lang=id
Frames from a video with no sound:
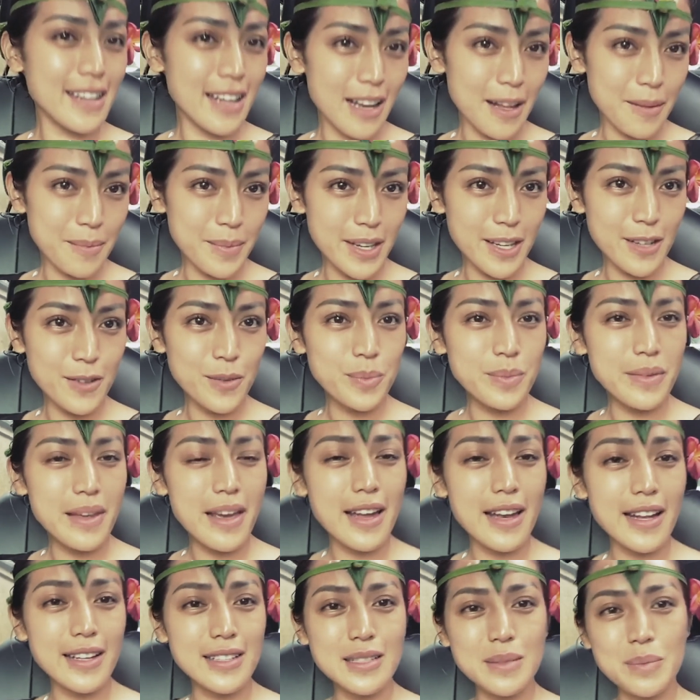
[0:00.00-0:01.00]
dalam
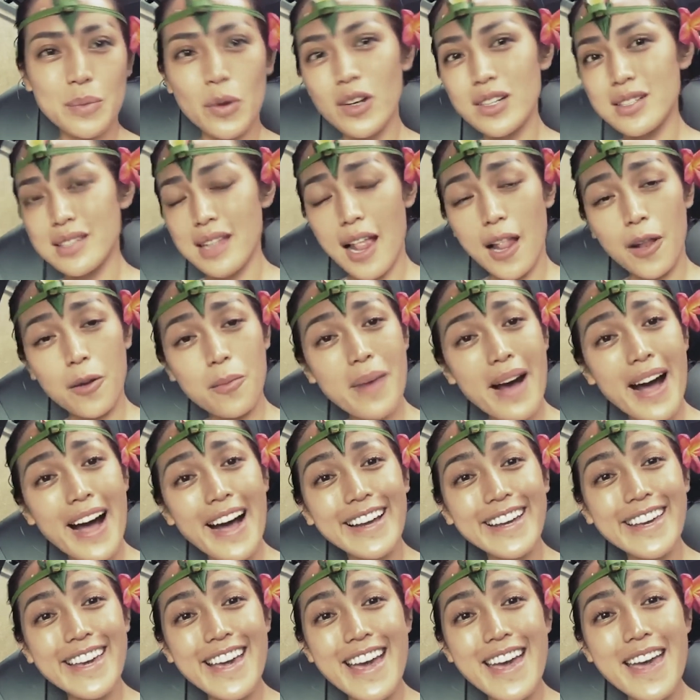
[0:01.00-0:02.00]
hidupnya dan semoga selalu
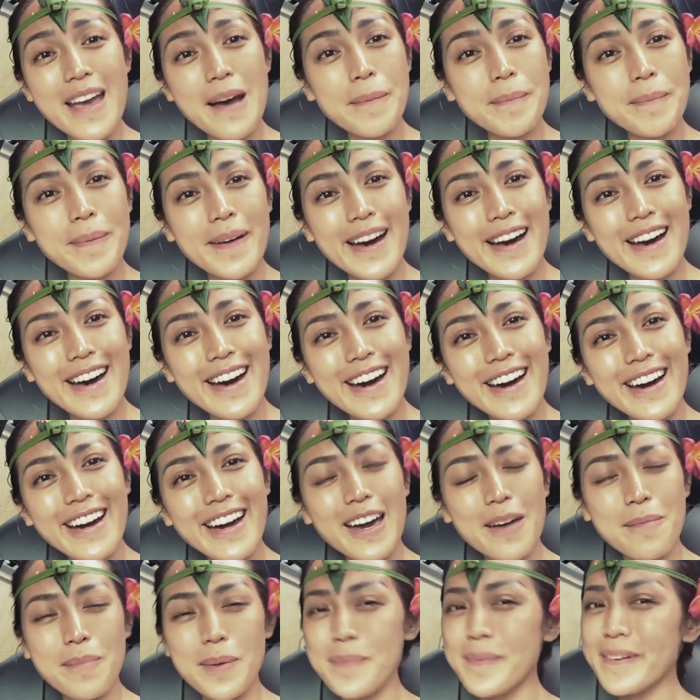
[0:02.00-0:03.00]
bahagia ya Pak.
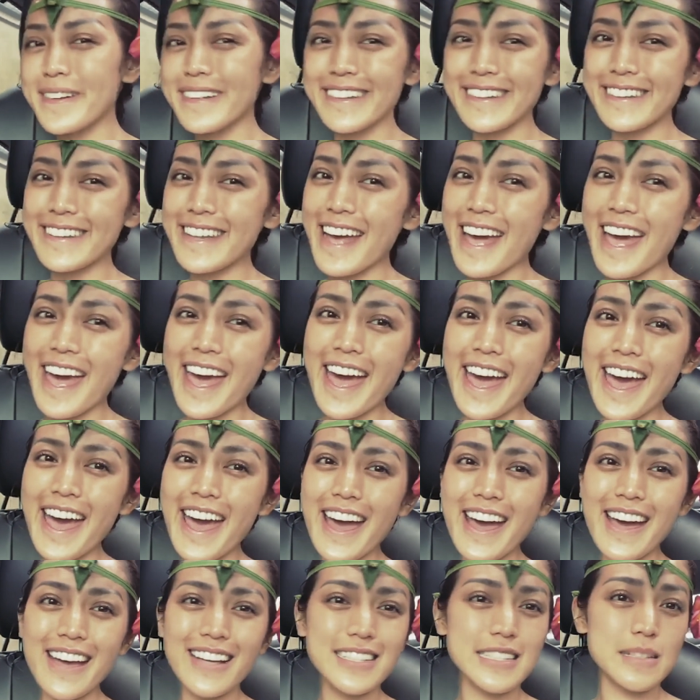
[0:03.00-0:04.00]
Happy
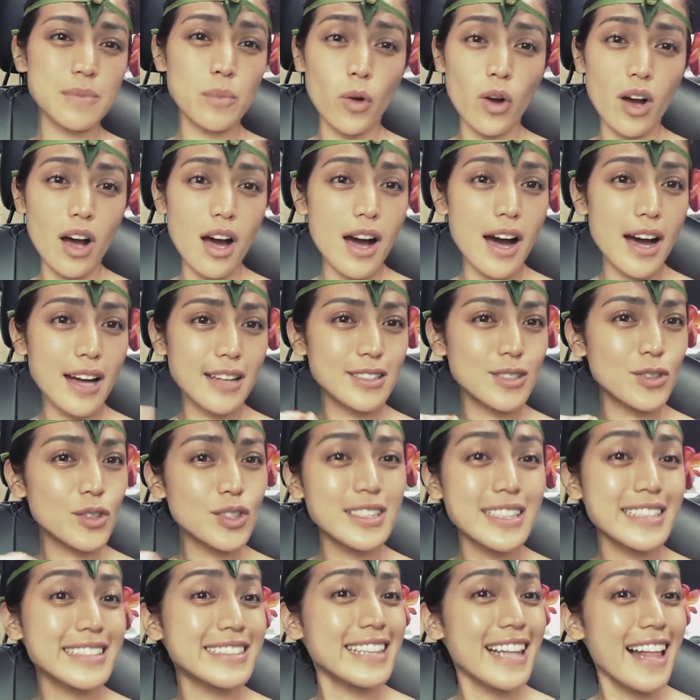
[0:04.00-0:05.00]
birthday. Semoga
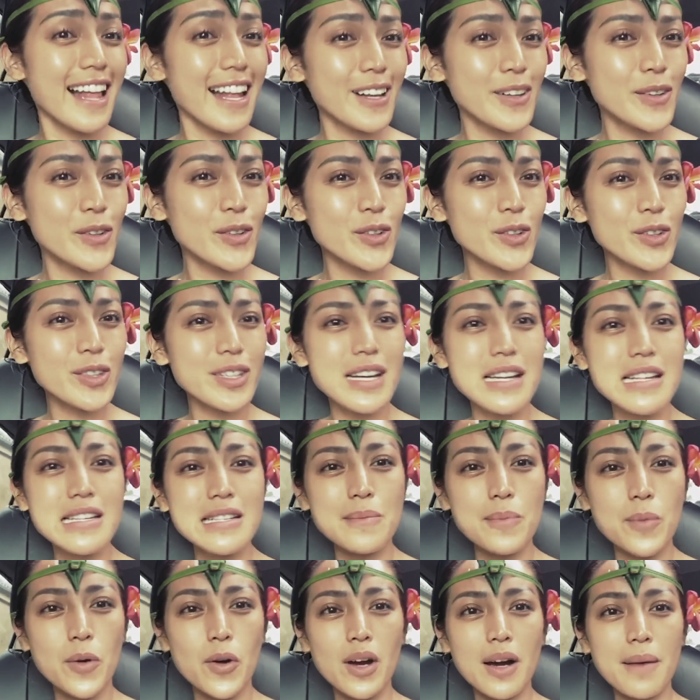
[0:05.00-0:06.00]
sukses selalu dan
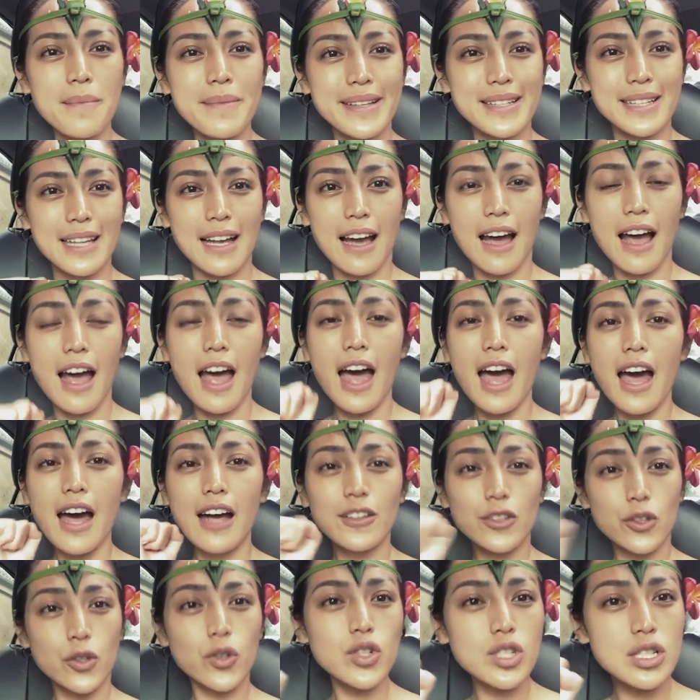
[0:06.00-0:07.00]
semoga bisa
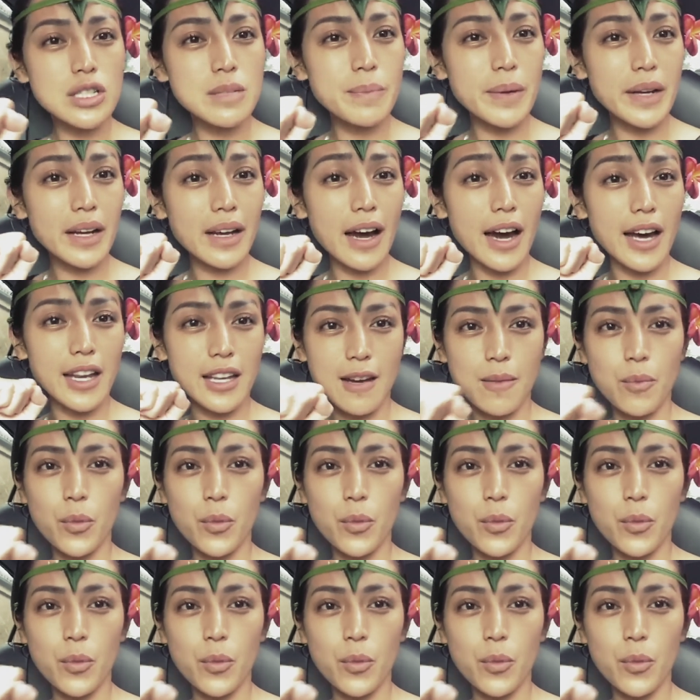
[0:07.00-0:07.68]
terus berkarya